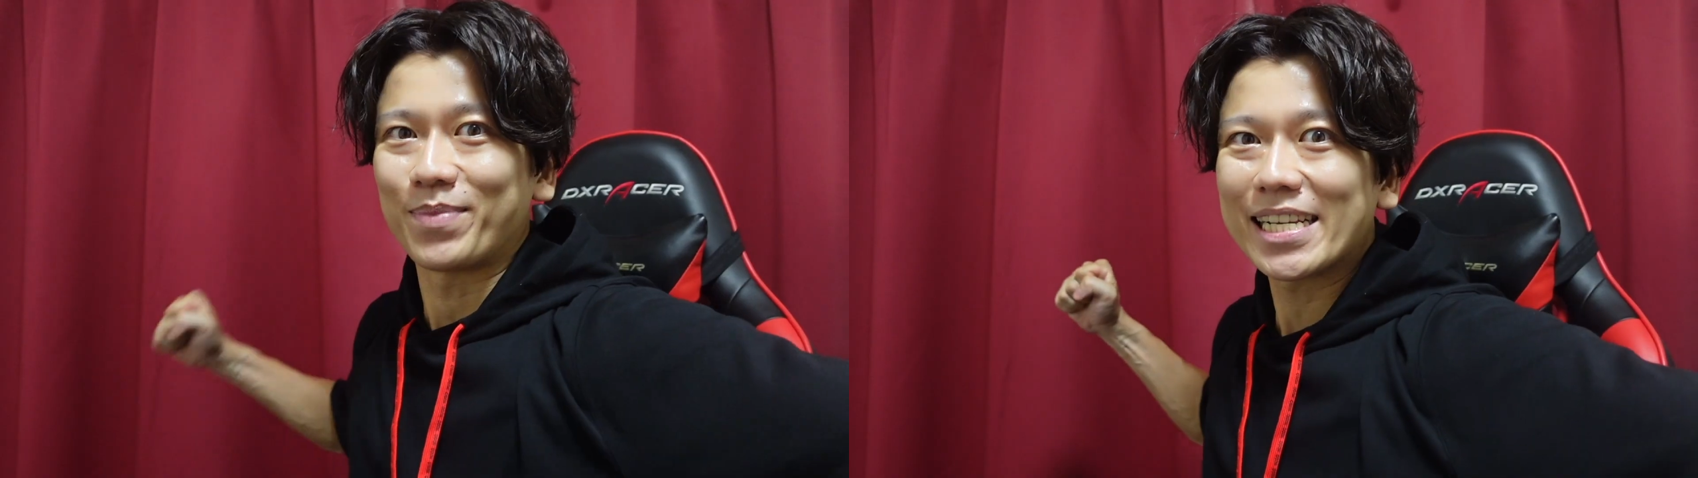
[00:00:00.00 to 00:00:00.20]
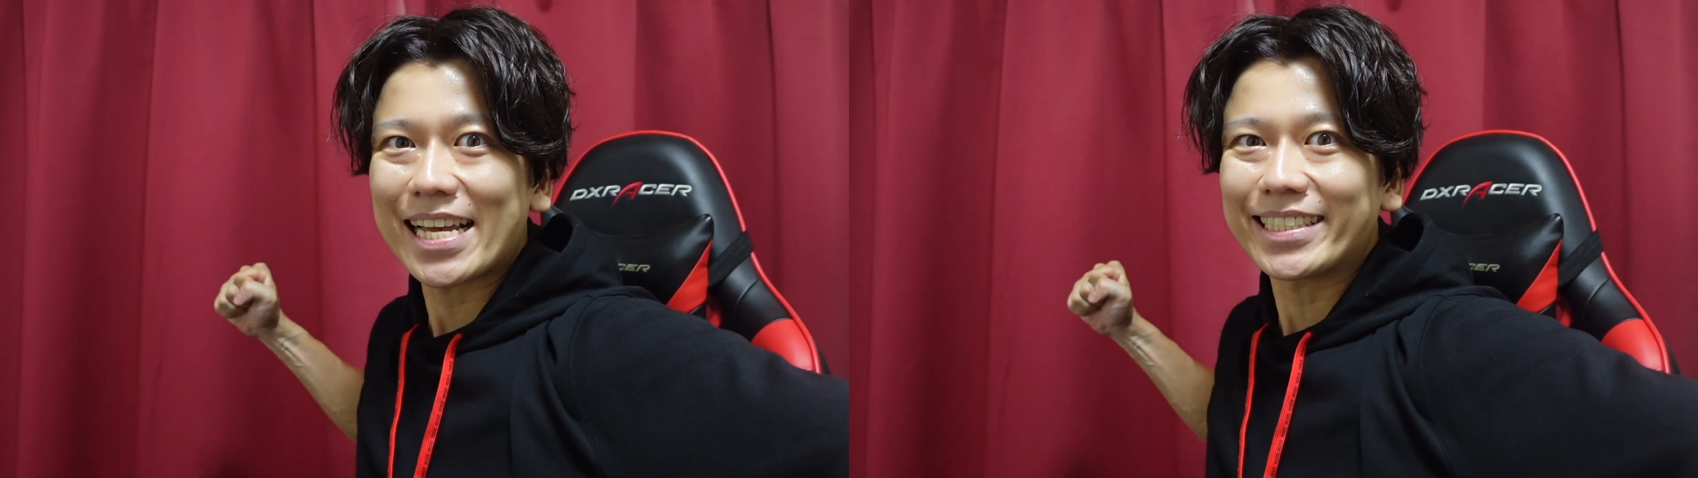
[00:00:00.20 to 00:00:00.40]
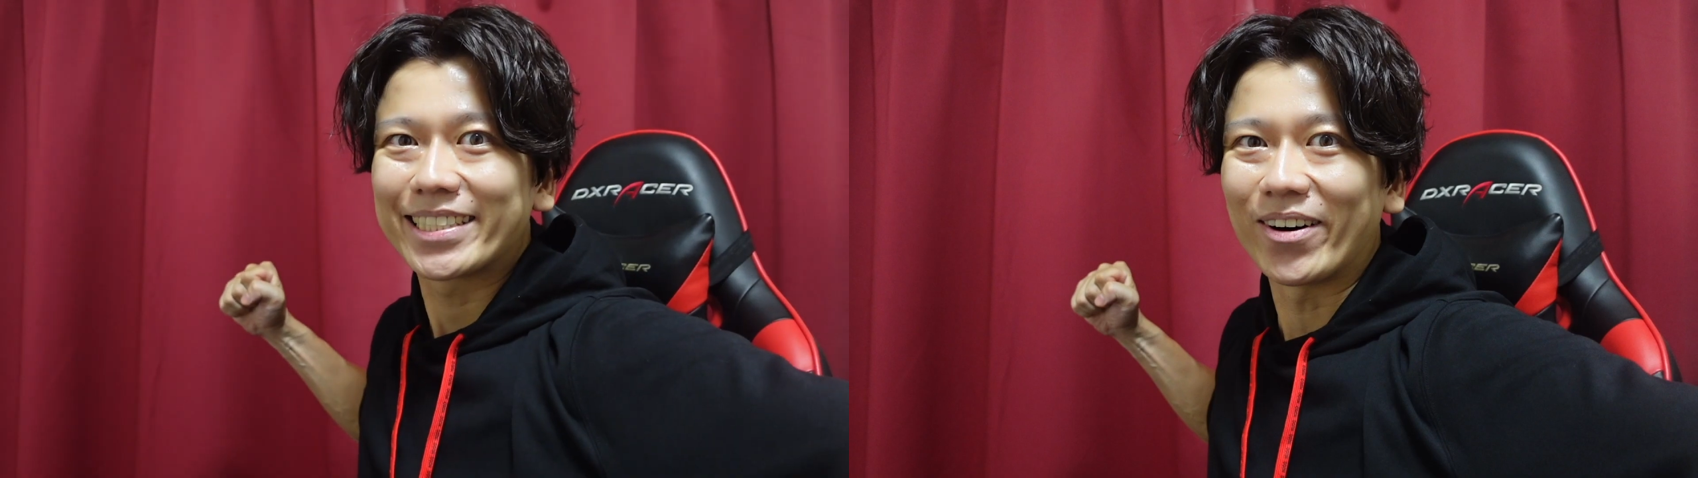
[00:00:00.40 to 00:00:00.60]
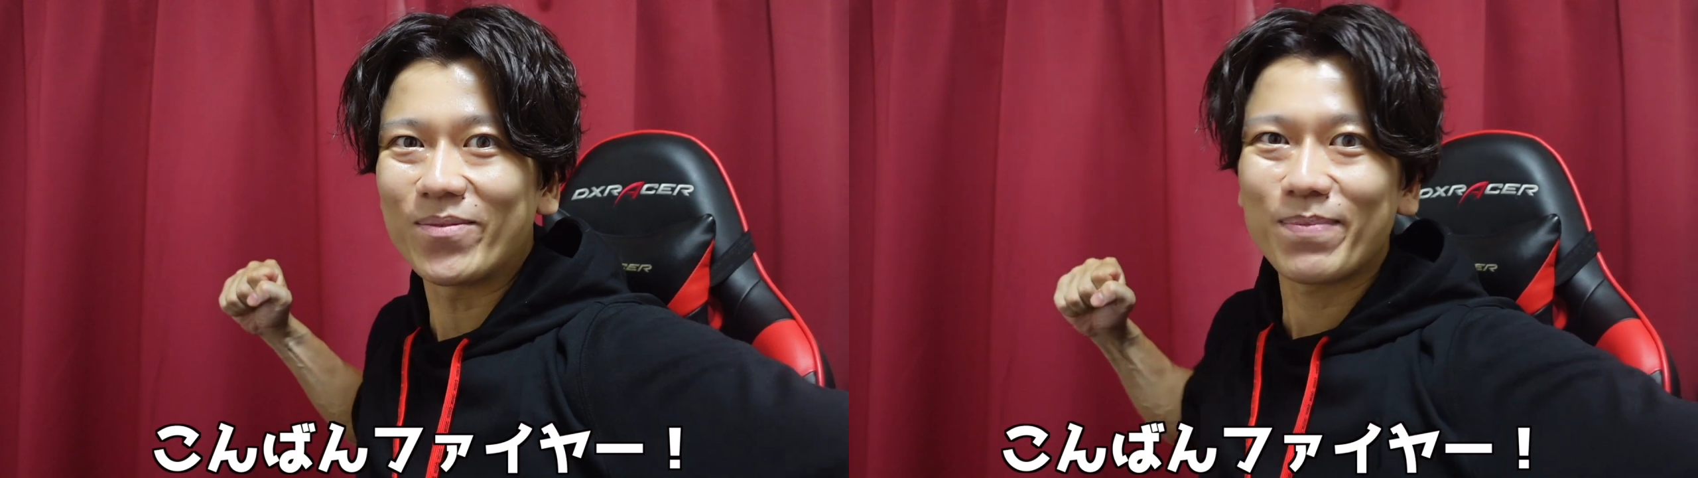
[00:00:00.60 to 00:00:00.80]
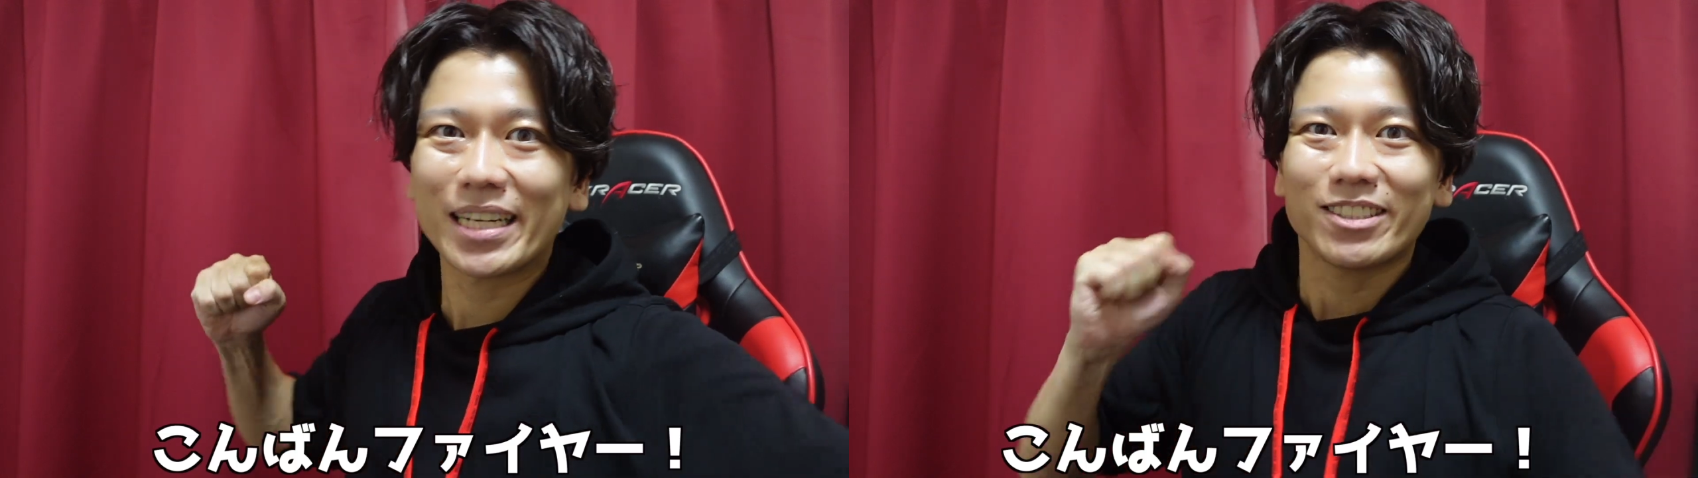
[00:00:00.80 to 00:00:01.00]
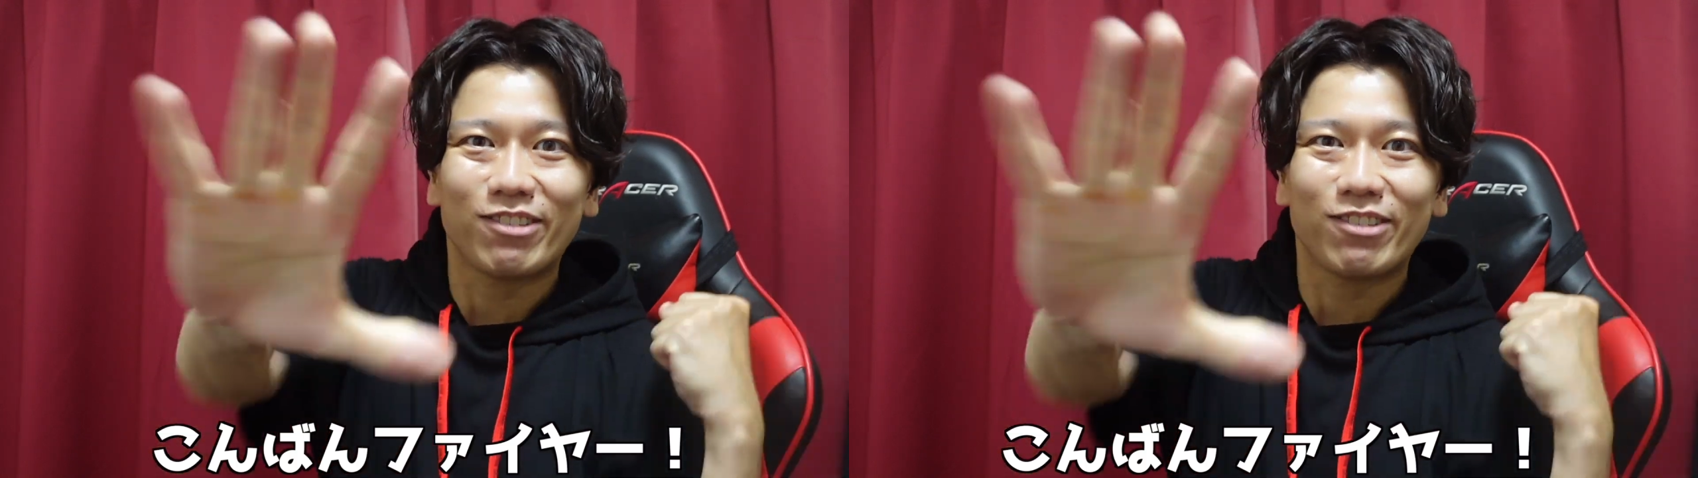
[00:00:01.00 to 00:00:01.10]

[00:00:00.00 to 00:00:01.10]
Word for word: 皆さんこんばん